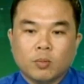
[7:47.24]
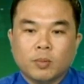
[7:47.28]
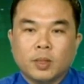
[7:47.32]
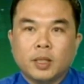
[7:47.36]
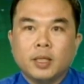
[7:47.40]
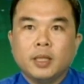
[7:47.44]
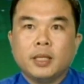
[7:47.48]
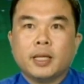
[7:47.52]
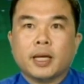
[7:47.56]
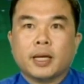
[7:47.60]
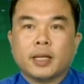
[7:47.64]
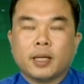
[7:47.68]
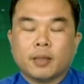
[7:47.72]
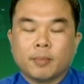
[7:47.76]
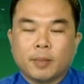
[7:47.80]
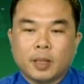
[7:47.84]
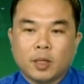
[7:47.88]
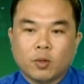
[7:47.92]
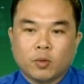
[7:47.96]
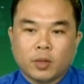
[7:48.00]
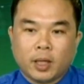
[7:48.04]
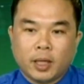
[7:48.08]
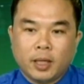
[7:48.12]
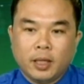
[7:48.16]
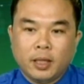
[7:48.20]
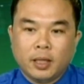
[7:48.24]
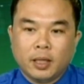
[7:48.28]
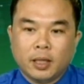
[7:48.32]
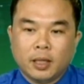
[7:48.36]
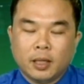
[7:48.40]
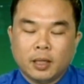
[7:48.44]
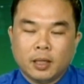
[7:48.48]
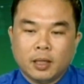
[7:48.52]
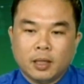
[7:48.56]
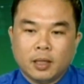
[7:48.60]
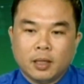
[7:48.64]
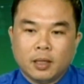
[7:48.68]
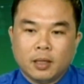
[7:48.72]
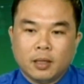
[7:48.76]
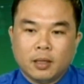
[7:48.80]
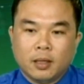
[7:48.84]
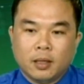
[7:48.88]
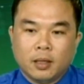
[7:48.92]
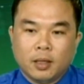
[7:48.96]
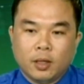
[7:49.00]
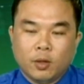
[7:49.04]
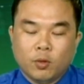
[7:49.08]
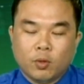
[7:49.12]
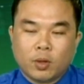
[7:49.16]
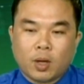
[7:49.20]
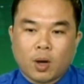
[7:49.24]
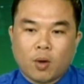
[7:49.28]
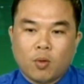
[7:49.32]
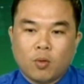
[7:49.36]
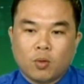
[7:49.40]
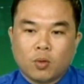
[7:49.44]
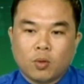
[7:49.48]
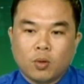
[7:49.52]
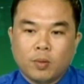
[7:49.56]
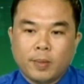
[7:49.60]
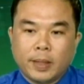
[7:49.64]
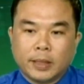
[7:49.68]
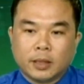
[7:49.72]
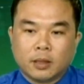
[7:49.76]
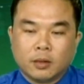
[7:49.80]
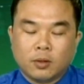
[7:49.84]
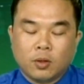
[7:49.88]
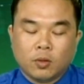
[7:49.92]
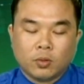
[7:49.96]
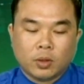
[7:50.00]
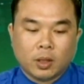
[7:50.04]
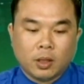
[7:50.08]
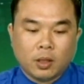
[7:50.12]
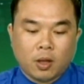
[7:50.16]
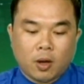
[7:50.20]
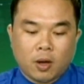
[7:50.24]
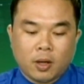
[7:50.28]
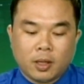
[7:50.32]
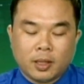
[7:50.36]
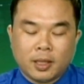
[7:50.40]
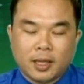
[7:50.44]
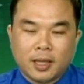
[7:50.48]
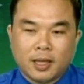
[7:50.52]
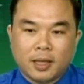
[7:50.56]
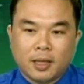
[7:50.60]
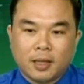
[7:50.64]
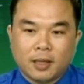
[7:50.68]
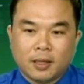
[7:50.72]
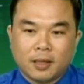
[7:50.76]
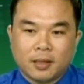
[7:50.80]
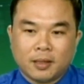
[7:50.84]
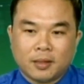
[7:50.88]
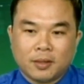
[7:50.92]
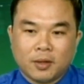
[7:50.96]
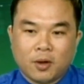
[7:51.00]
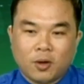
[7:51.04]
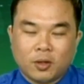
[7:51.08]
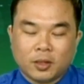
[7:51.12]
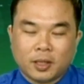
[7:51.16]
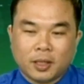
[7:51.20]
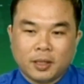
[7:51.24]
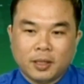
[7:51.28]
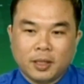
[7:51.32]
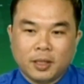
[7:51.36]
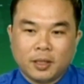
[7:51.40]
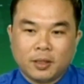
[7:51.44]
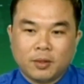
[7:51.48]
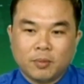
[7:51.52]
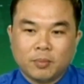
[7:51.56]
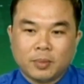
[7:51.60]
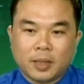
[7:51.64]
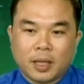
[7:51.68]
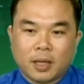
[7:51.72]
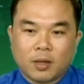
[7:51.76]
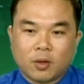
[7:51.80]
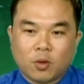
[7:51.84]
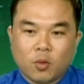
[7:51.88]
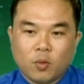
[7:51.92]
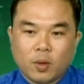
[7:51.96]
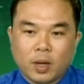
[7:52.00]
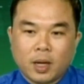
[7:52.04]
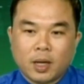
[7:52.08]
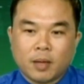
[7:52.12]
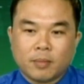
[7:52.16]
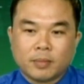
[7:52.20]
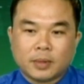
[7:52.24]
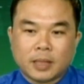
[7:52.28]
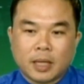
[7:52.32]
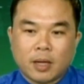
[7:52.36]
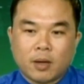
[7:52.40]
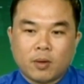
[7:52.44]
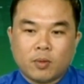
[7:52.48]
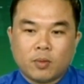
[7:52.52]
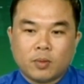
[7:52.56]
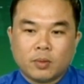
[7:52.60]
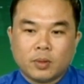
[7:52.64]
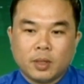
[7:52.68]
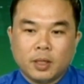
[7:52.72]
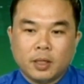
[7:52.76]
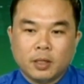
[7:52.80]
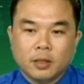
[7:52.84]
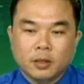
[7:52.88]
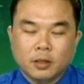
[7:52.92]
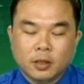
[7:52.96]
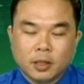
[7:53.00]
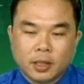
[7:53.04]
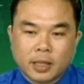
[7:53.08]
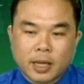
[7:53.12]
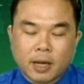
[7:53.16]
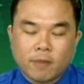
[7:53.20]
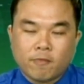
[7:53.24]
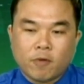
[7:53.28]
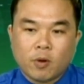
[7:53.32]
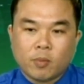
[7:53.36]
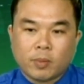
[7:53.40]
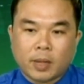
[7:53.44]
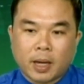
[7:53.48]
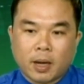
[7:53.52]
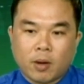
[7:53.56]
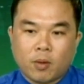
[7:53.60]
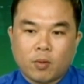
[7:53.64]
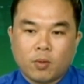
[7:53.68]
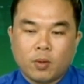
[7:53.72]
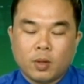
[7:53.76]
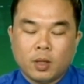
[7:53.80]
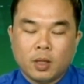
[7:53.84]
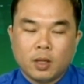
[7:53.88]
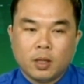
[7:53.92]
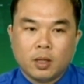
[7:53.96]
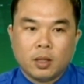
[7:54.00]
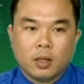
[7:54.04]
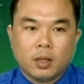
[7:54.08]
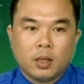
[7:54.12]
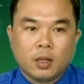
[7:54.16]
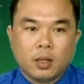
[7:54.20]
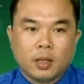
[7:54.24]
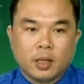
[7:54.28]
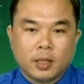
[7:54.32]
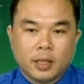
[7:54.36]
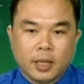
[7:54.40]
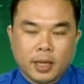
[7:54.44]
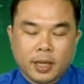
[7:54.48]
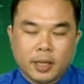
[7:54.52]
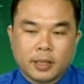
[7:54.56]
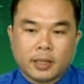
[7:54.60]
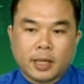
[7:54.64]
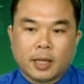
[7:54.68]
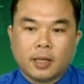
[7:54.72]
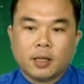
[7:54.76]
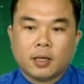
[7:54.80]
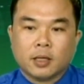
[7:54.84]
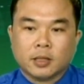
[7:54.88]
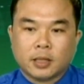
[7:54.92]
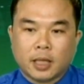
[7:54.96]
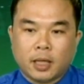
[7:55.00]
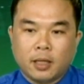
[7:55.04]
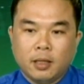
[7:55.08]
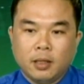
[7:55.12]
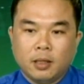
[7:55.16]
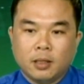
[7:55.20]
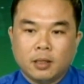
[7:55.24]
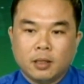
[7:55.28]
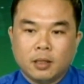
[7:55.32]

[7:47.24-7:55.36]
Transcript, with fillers: mới và dân minh đô thị à, yêu cầu của ban thường vụ tỉnh đoàn là đoàn thanh niên chúng ta cố gắng làm sao để đưa các phong trào về tận cơ sở